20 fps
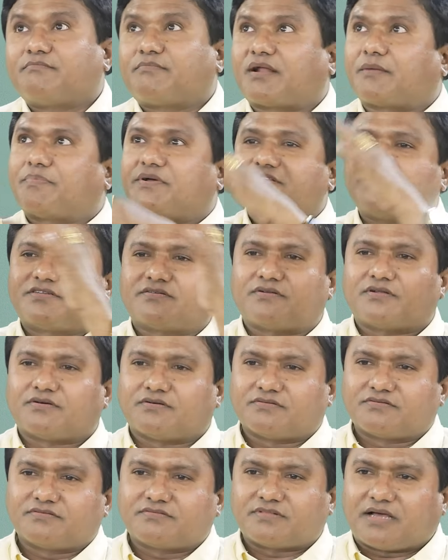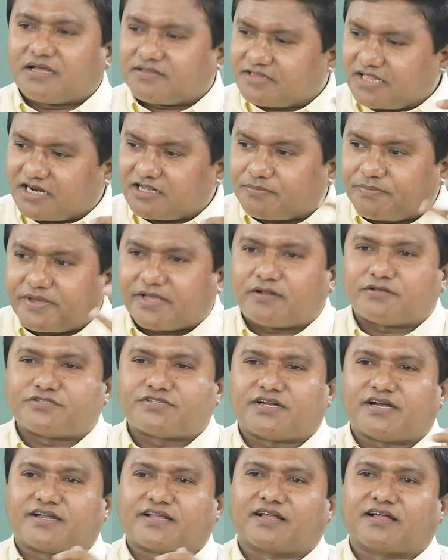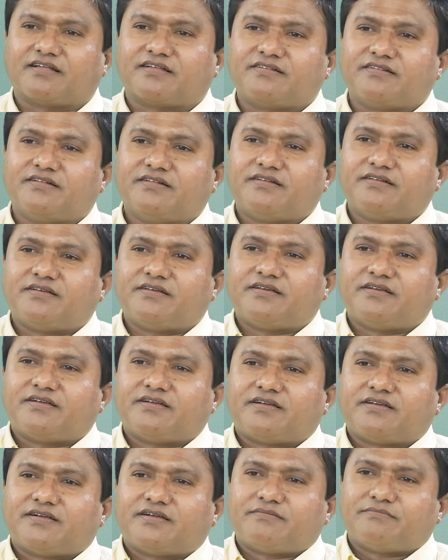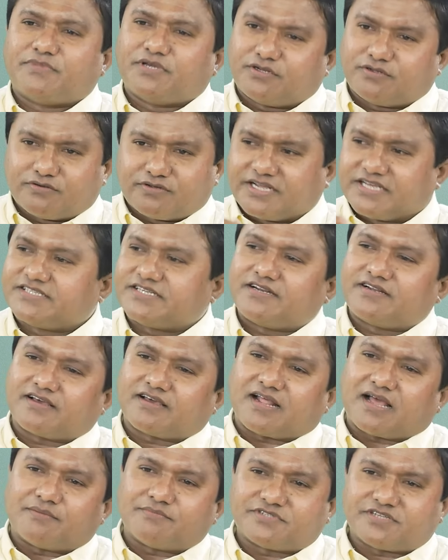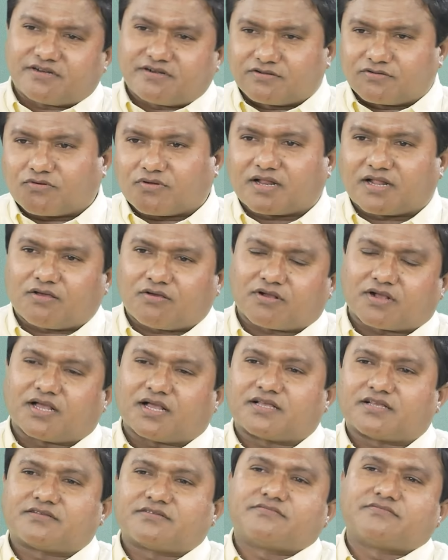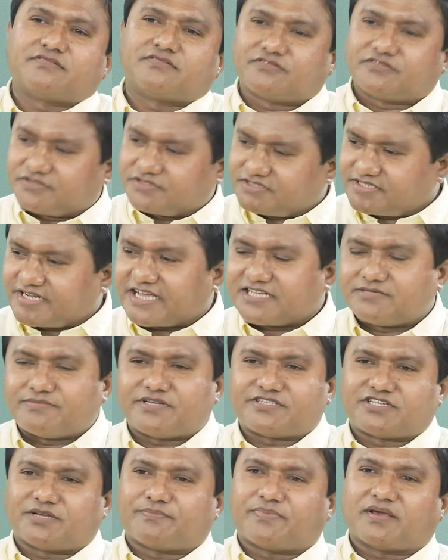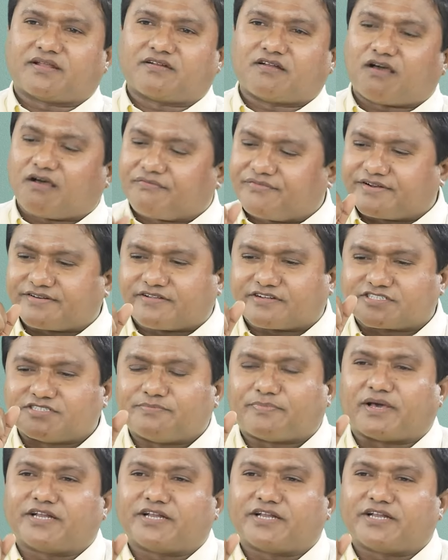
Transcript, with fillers: ప్రపంచంలో తనకు పేరు వచ్చినట్టుగా మీరు రీసెంట్గా రామ్ చరణ్ కూడా ఒక స్టేజ్ మీద చెప్పారు లా ఆఫ్ అట్రాక్షన్